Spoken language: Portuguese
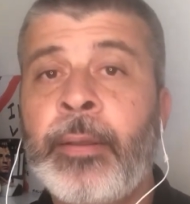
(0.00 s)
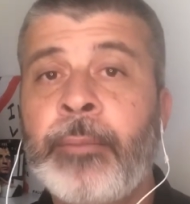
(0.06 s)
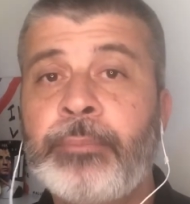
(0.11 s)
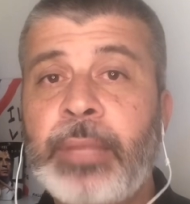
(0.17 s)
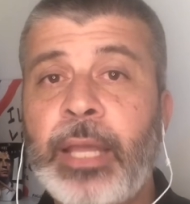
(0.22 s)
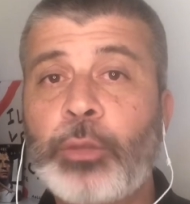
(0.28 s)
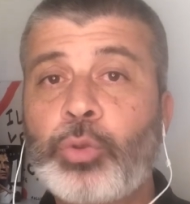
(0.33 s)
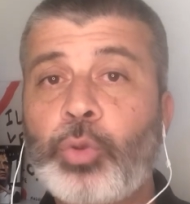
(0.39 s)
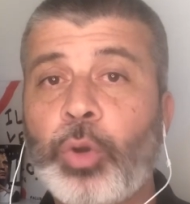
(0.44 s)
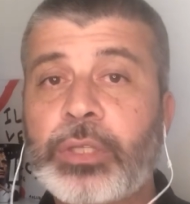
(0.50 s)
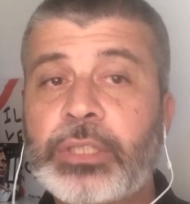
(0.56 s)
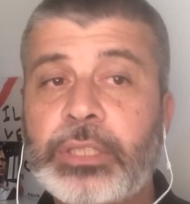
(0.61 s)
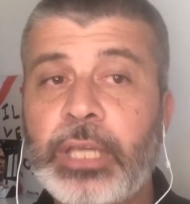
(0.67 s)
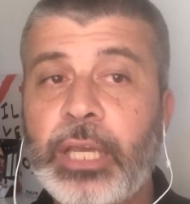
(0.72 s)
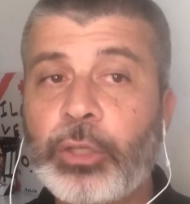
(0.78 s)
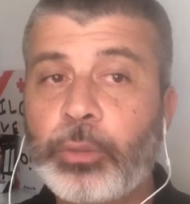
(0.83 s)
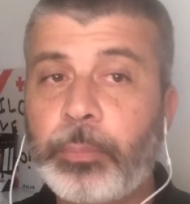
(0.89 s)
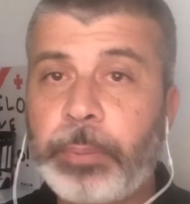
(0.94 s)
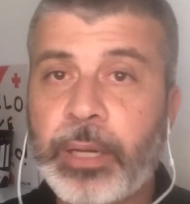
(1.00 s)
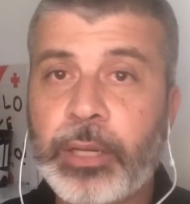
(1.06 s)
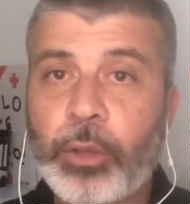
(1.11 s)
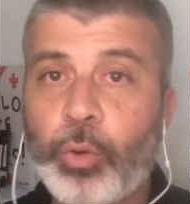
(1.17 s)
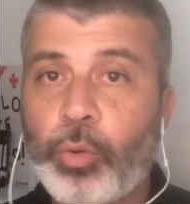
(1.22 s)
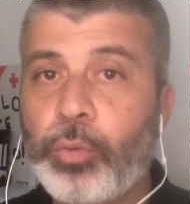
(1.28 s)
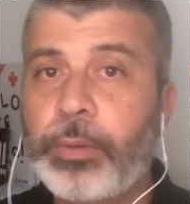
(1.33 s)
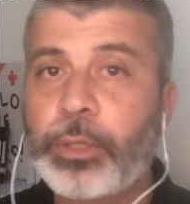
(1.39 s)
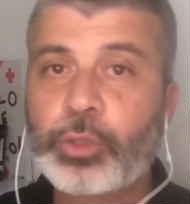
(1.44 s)
Né, torcendo para que
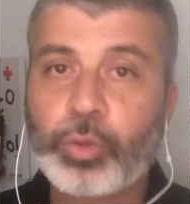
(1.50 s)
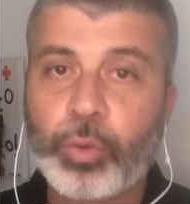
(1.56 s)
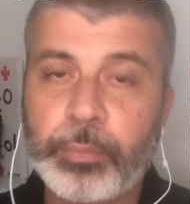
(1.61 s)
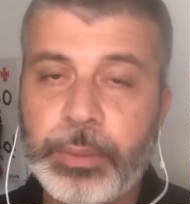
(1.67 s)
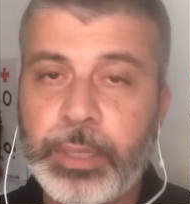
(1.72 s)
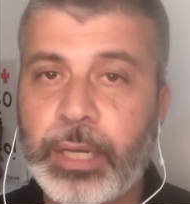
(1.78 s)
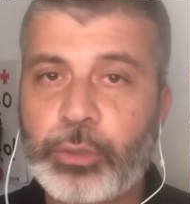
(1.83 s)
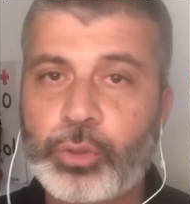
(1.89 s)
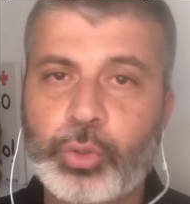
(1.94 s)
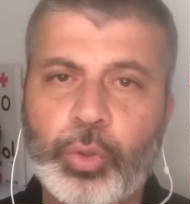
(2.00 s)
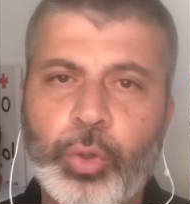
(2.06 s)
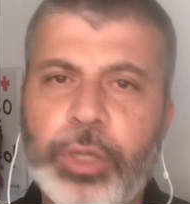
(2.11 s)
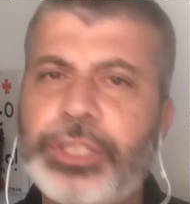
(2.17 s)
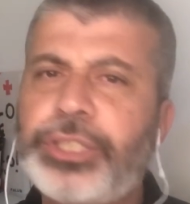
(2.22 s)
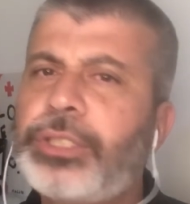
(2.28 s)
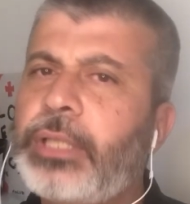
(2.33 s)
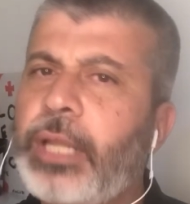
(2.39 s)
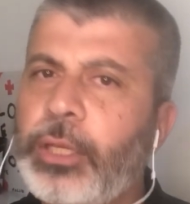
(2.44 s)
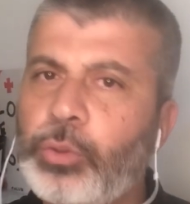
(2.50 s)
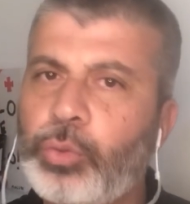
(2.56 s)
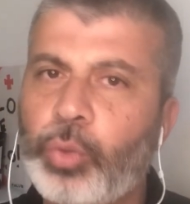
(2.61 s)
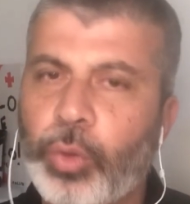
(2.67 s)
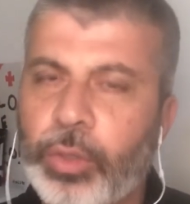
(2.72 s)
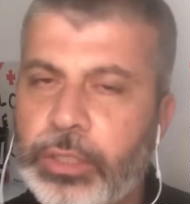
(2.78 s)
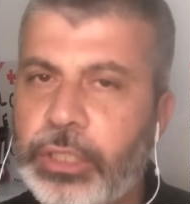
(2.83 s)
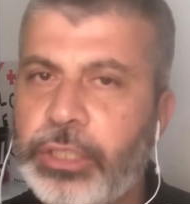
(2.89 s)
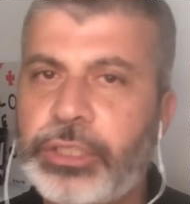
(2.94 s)
algumas combinações, nem
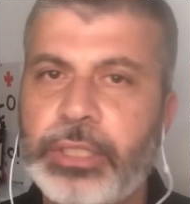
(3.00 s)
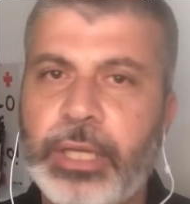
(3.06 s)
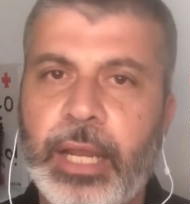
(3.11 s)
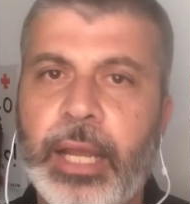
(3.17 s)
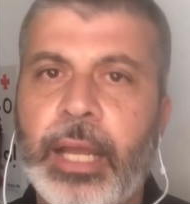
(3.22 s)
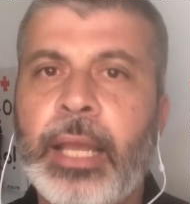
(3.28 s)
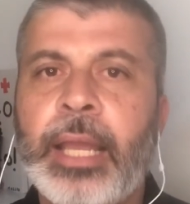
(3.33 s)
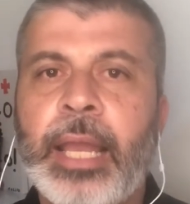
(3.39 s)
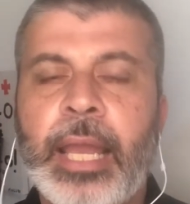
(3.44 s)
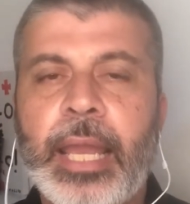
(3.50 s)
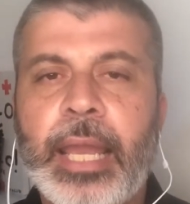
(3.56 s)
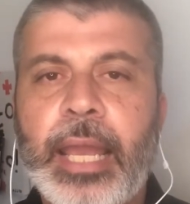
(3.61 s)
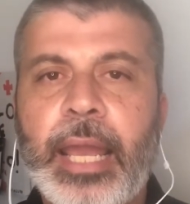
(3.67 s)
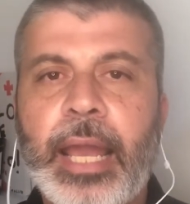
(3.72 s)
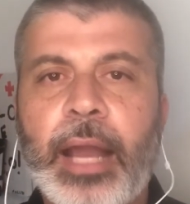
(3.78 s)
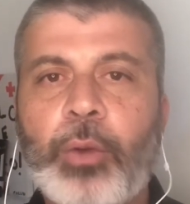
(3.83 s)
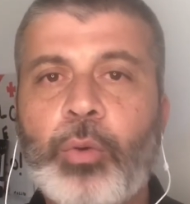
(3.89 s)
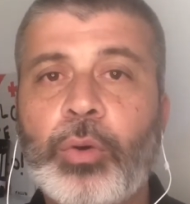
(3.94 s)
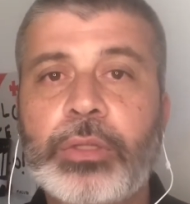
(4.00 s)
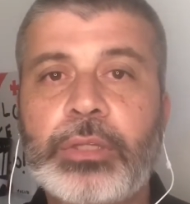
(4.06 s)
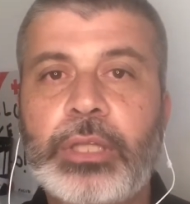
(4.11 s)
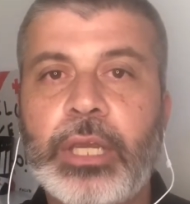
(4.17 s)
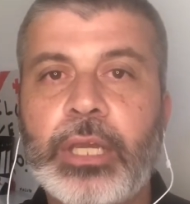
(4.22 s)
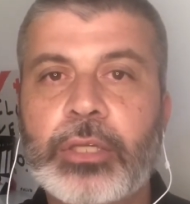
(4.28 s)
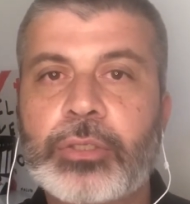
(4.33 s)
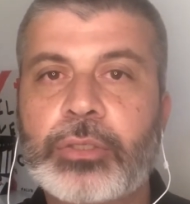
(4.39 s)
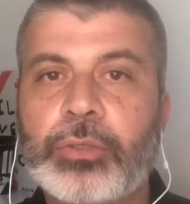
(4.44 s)
todas, né, é,
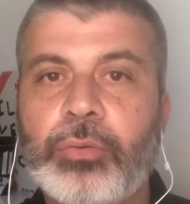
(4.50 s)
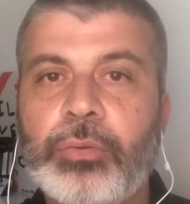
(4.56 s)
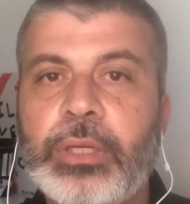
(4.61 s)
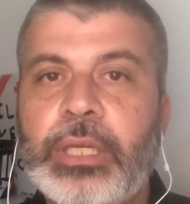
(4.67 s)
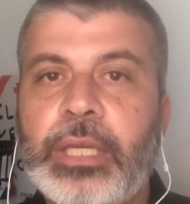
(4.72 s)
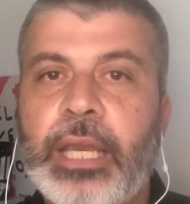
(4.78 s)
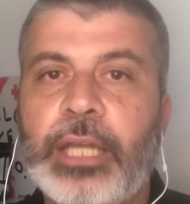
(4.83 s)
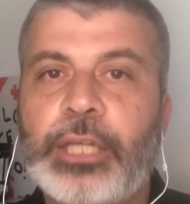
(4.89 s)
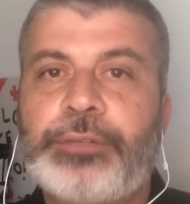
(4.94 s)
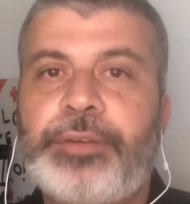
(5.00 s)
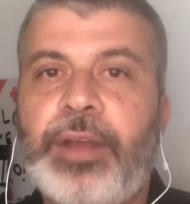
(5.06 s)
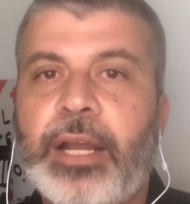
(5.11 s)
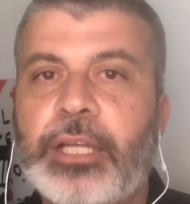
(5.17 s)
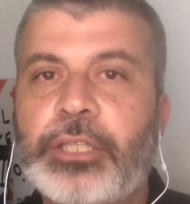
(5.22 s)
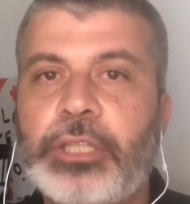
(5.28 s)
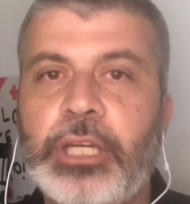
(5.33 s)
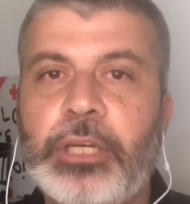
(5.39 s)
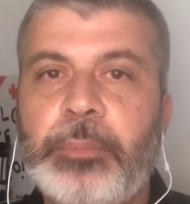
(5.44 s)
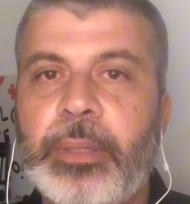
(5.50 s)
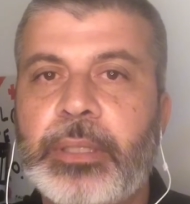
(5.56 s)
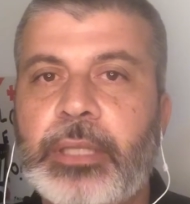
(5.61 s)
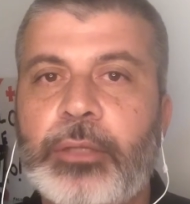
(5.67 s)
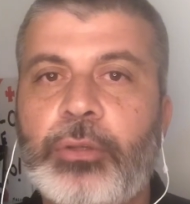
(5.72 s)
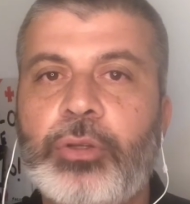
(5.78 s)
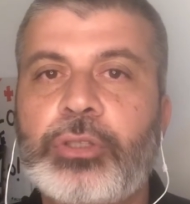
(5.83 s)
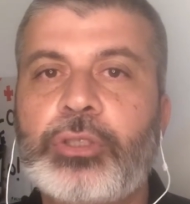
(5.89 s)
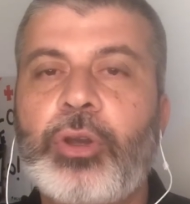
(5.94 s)
aconteçam e que as vagas na
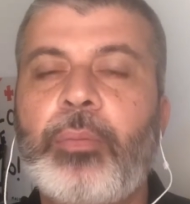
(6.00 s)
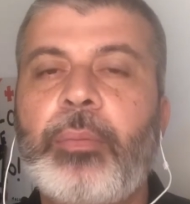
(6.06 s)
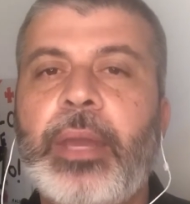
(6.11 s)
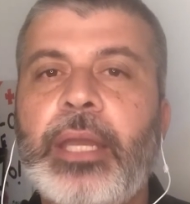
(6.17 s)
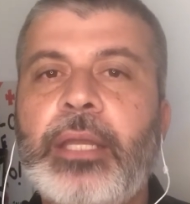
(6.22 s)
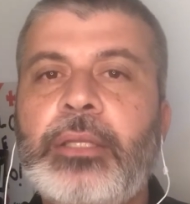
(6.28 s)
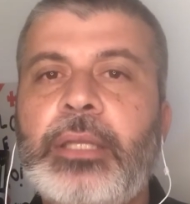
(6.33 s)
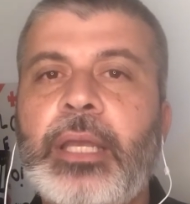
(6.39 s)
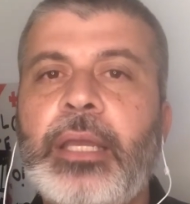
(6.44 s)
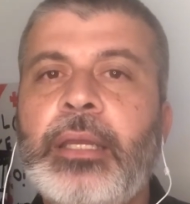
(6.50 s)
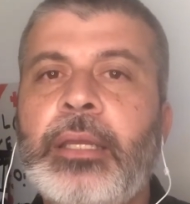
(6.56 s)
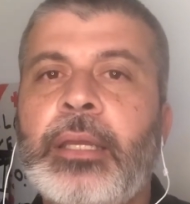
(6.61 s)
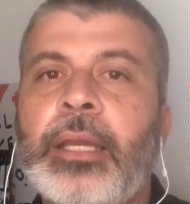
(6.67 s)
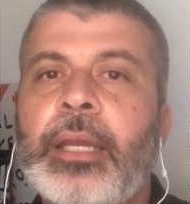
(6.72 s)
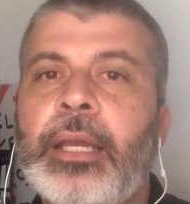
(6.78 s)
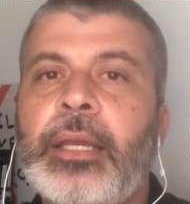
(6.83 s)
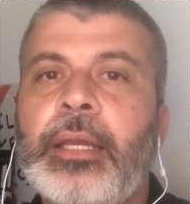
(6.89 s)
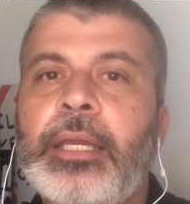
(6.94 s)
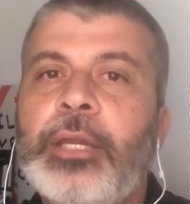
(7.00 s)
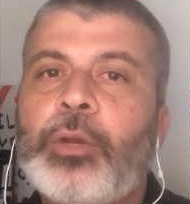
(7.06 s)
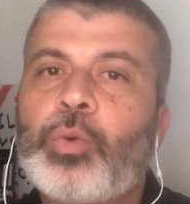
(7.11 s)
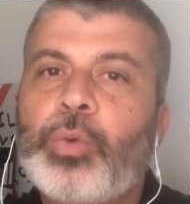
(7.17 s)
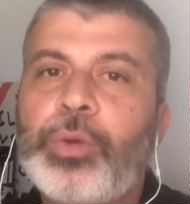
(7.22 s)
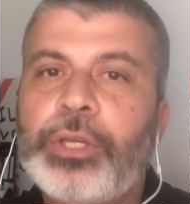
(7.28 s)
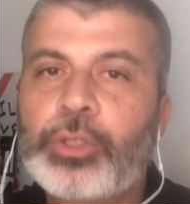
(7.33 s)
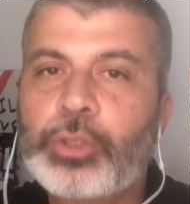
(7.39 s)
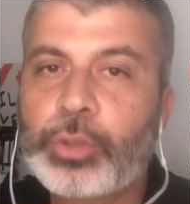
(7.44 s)
Libertadores aumentem, e
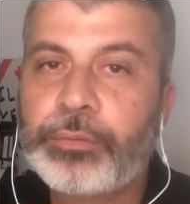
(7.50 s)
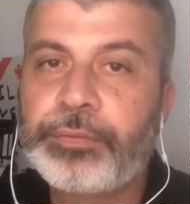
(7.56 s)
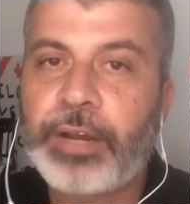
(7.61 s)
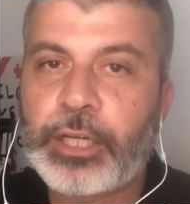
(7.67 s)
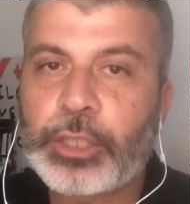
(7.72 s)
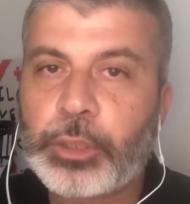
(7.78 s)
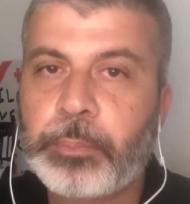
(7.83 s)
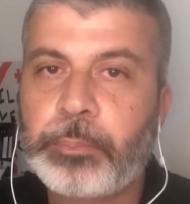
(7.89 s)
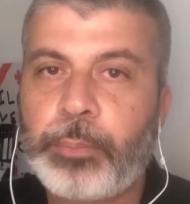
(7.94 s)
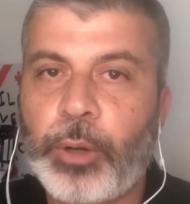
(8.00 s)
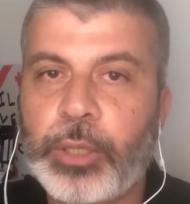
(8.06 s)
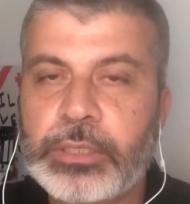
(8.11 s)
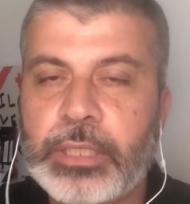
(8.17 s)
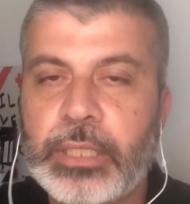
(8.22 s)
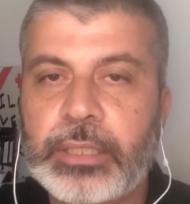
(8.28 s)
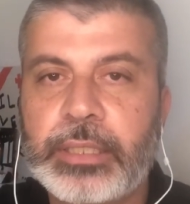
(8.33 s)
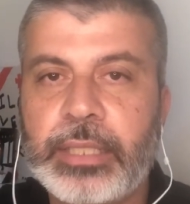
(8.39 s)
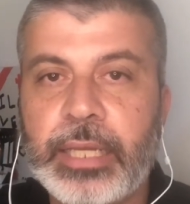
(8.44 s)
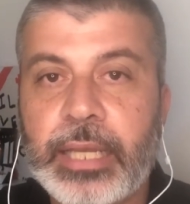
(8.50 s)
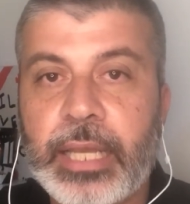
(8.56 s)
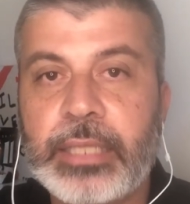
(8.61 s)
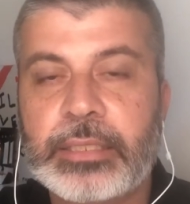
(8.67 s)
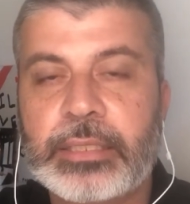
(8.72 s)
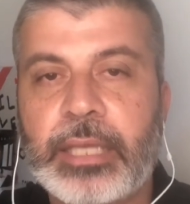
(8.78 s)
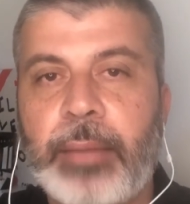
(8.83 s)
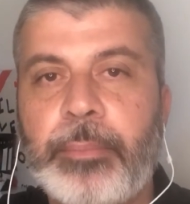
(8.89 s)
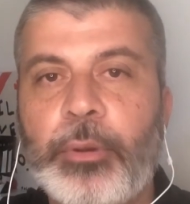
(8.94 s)
com isso o Vasco possa ter, quem
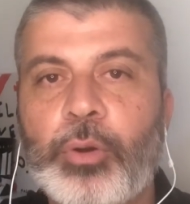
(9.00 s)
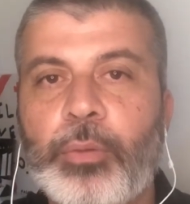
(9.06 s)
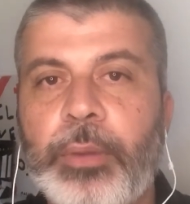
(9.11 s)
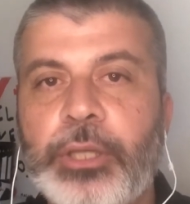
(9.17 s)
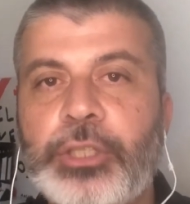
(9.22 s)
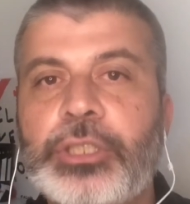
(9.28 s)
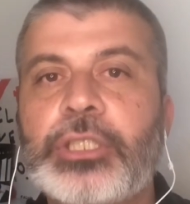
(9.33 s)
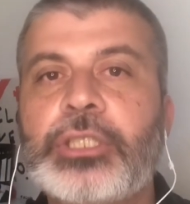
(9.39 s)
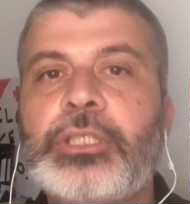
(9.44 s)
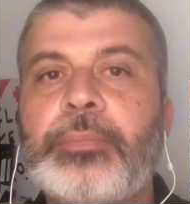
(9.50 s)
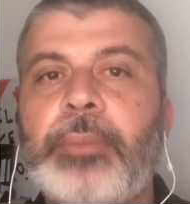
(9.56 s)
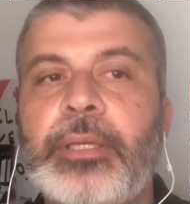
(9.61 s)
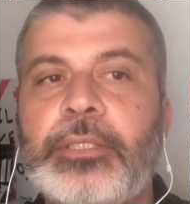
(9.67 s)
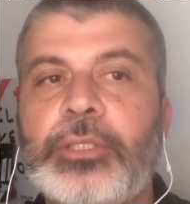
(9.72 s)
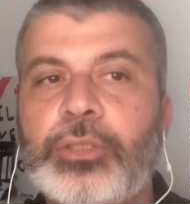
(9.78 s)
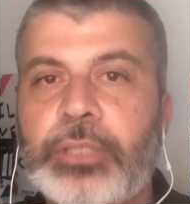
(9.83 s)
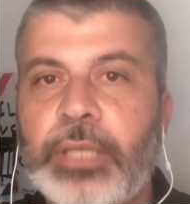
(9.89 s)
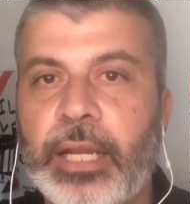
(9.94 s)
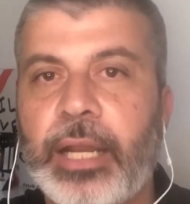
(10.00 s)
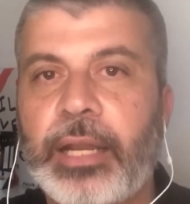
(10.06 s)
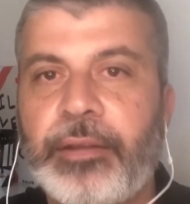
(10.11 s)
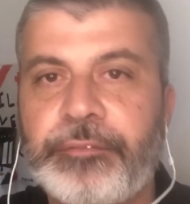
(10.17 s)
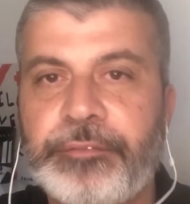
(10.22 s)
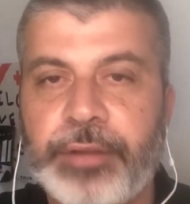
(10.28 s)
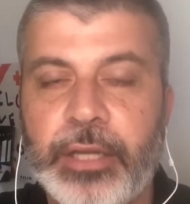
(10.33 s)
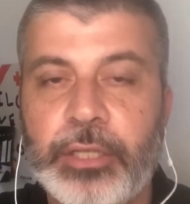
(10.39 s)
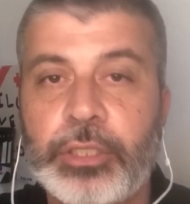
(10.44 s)
sabe, alguma chance, mas isso é lá na
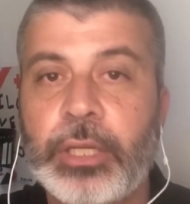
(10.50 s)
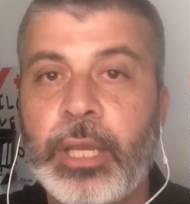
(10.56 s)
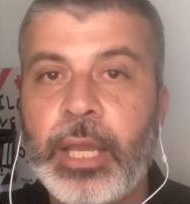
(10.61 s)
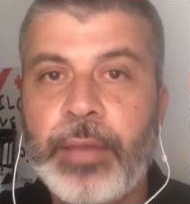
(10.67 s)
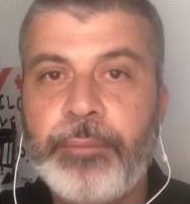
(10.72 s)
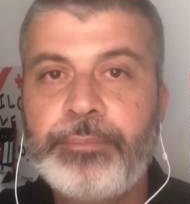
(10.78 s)
frente.